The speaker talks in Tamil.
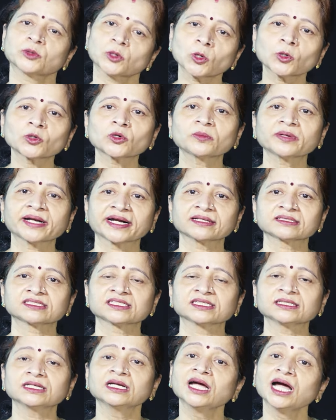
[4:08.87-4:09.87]
போகணும்னு
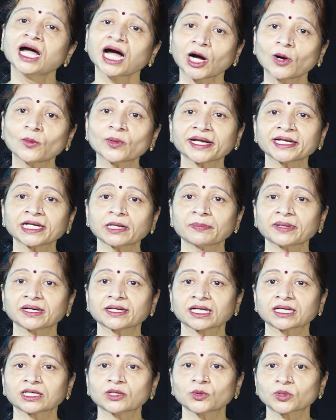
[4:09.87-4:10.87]
நினச்சி அவங்க என்ன
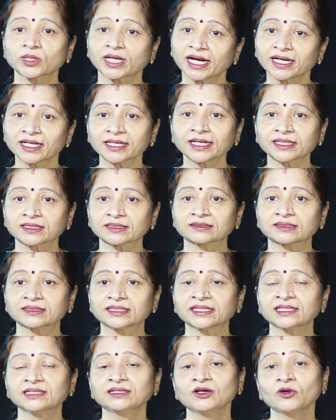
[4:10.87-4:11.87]
பண்ணுறாங்க ஒரு காலகட்டத்தில்